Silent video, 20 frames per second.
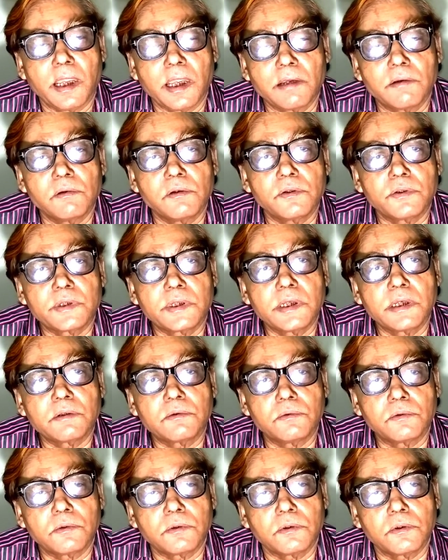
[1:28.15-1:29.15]
এগুলোর কি
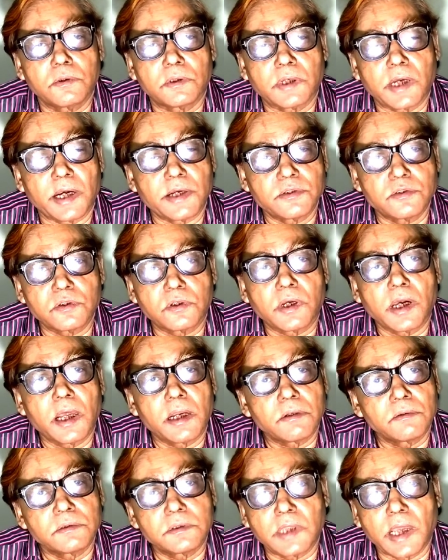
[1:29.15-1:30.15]
কোনো
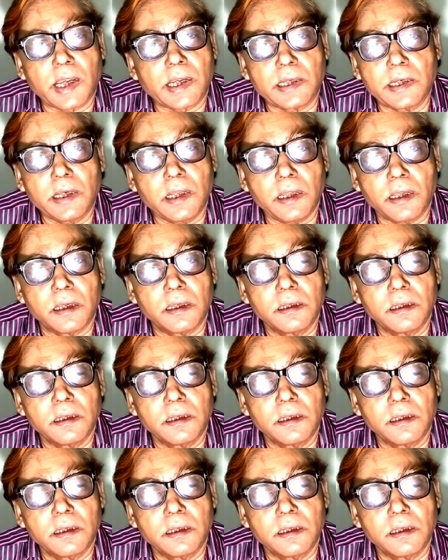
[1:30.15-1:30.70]
কার্যকারণ থাকে না